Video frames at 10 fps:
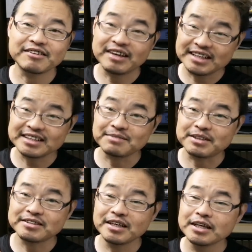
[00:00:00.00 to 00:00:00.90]
お話しし
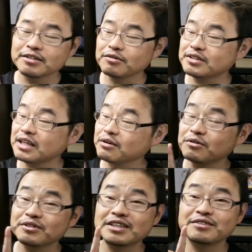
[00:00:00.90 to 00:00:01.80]
ます。そして
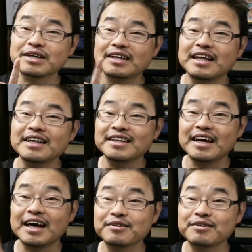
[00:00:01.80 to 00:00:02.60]
この機種が何で